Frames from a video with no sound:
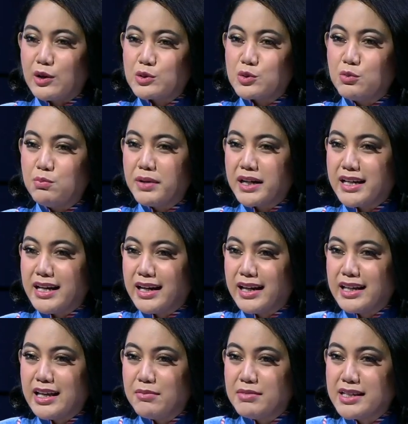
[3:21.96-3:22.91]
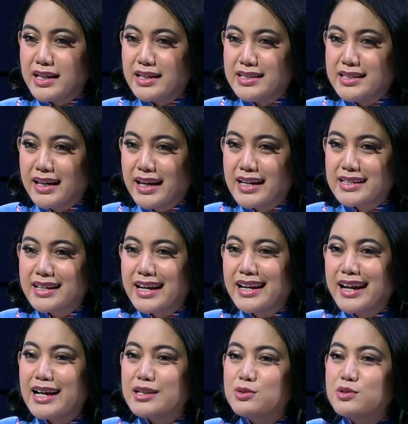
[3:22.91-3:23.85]
kalau sumber dananya bisa
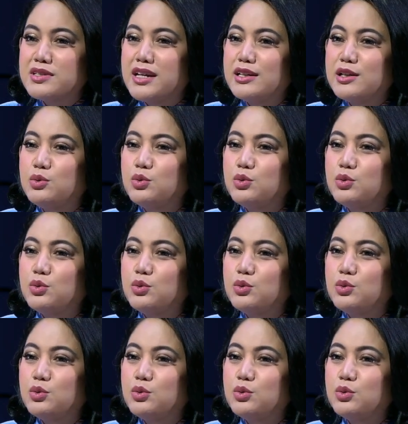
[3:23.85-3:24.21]
dijelaskan, kasusnya